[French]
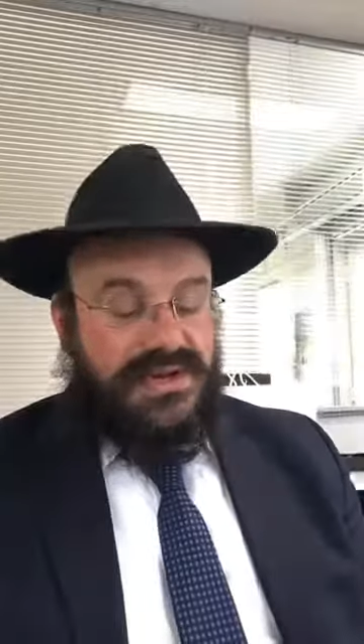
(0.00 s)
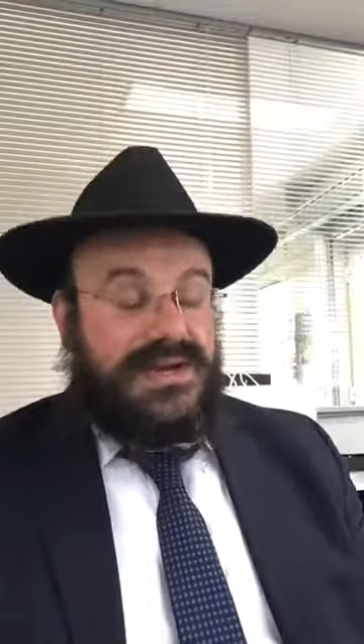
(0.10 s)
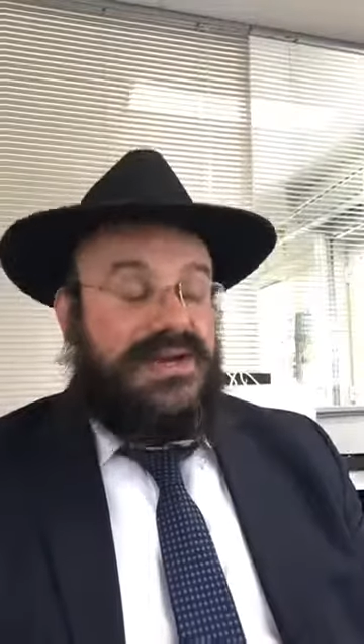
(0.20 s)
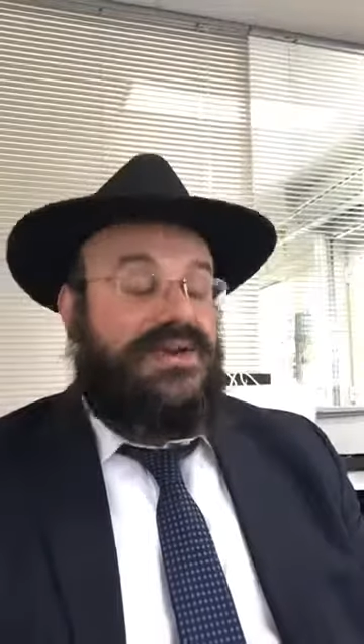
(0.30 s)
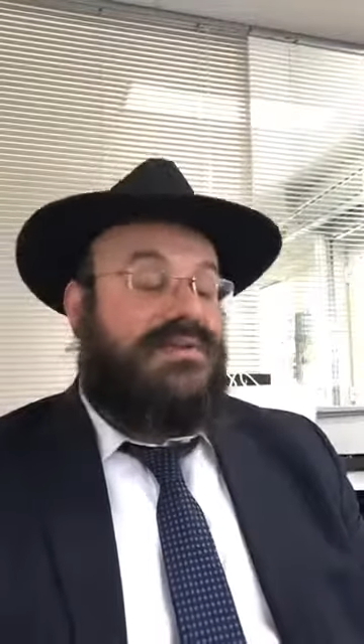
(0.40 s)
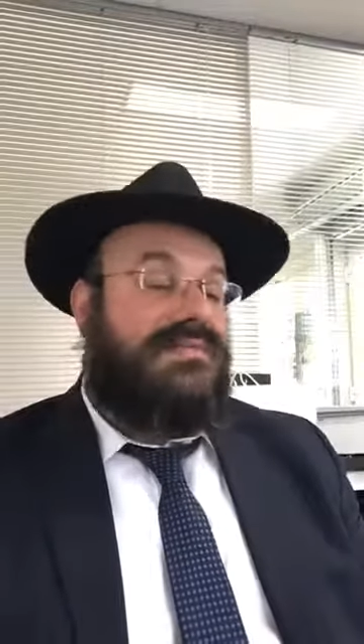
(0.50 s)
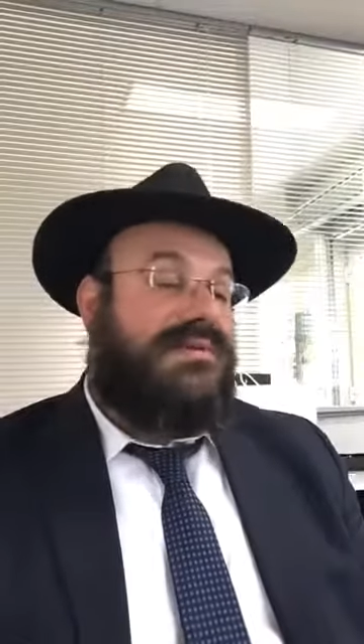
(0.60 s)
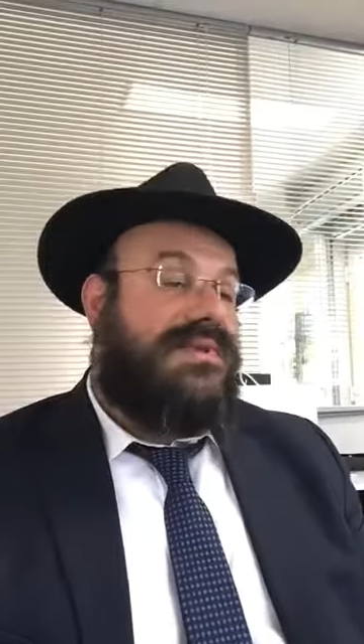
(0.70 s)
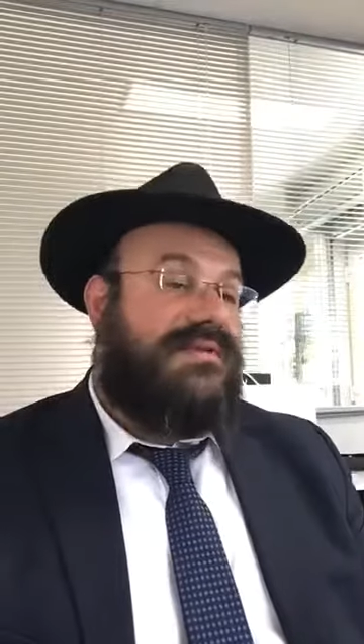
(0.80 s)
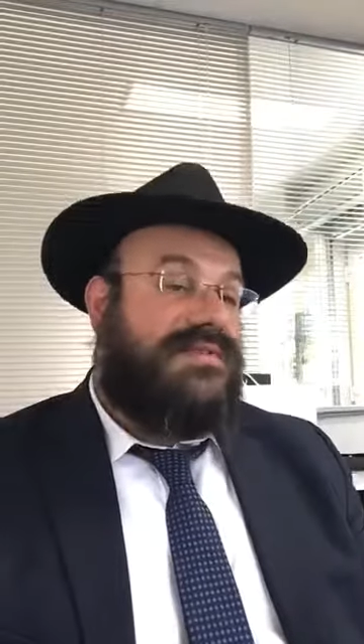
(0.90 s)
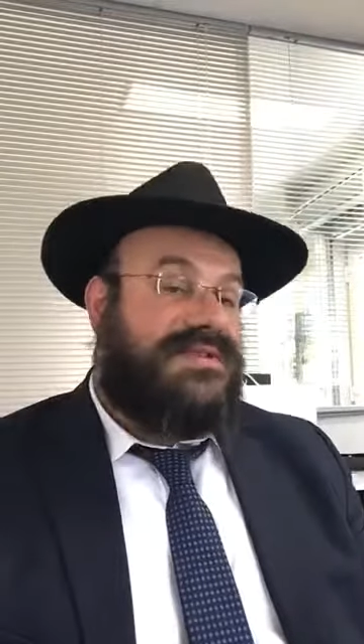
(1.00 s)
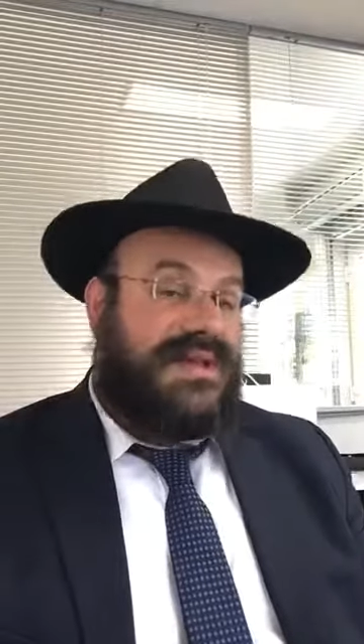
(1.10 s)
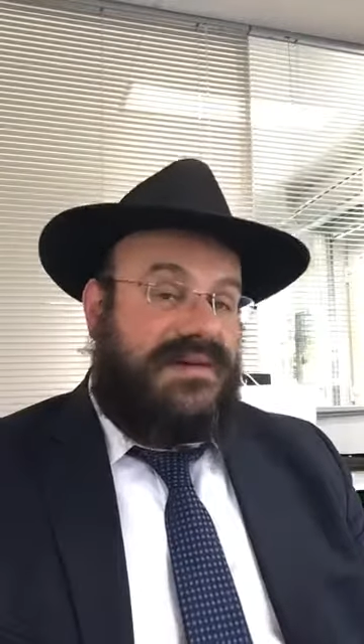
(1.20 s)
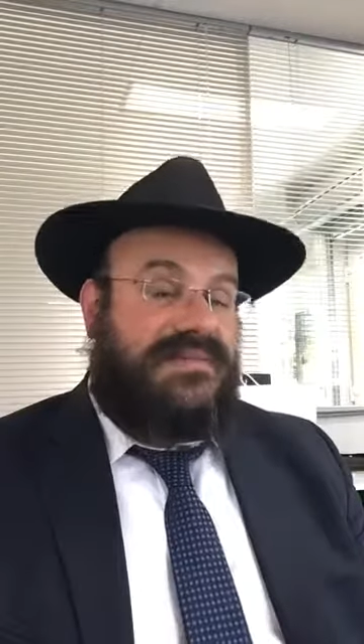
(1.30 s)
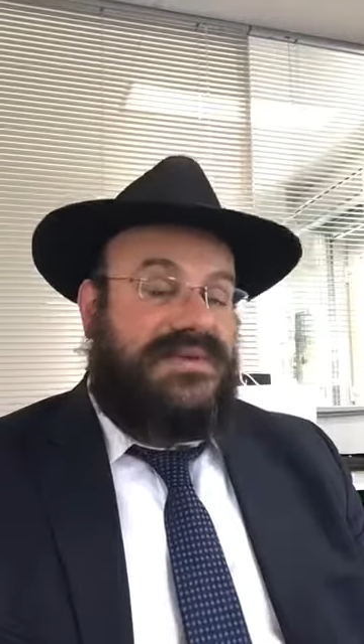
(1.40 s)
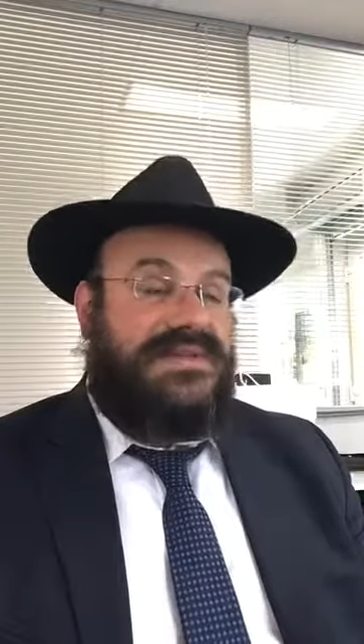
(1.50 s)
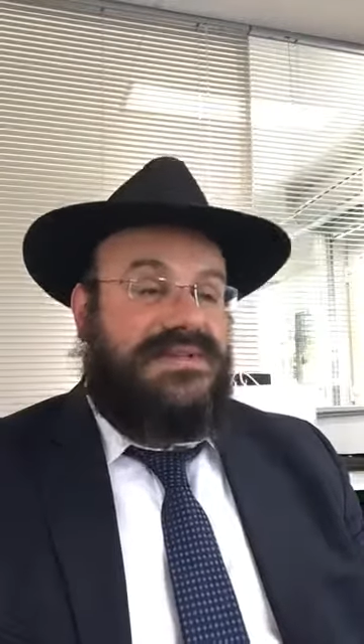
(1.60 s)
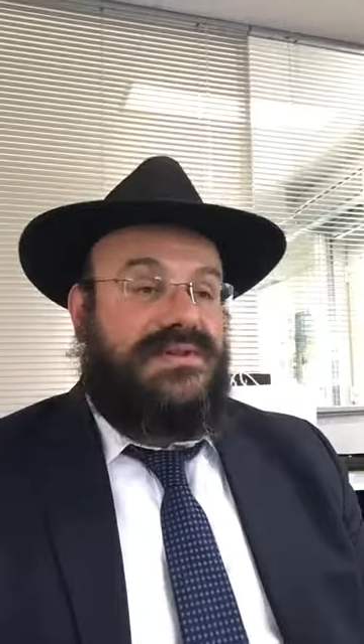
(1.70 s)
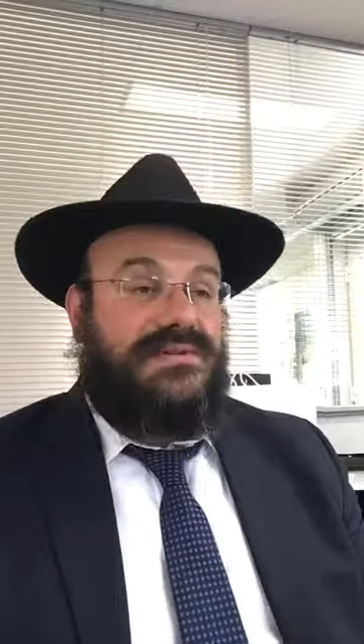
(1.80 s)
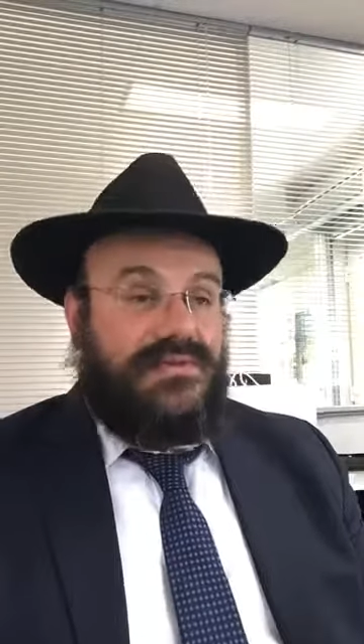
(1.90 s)
et que même les arbres qui étaient
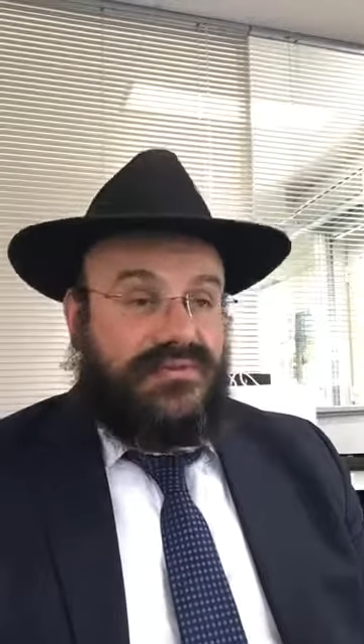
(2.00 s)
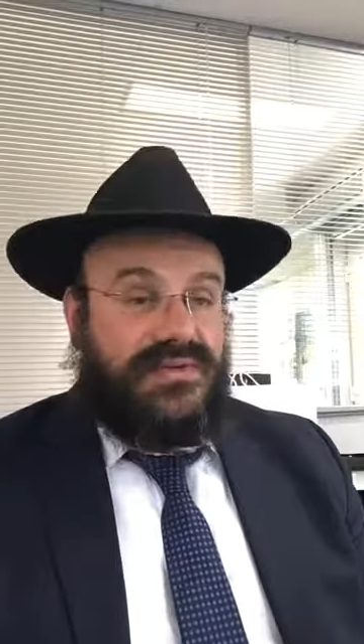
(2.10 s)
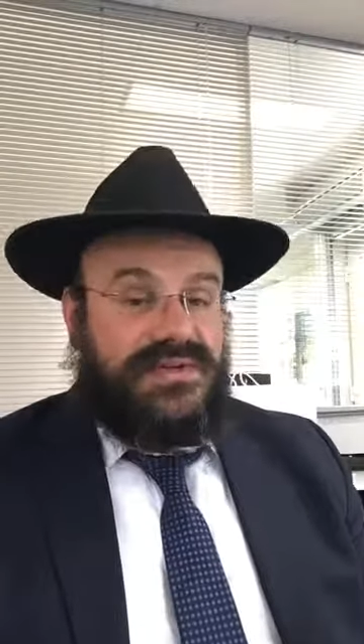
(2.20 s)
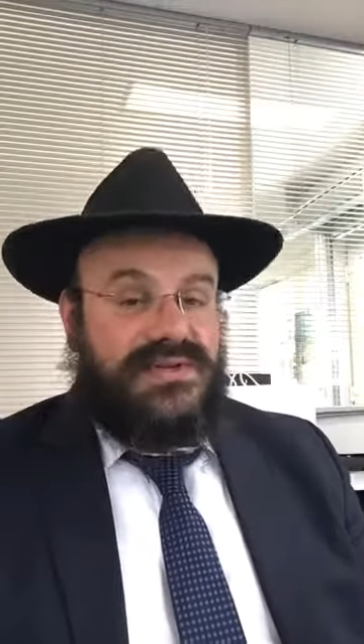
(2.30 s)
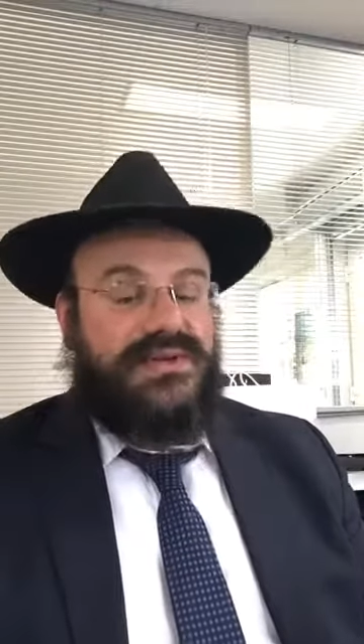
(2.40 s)
non fruitiers,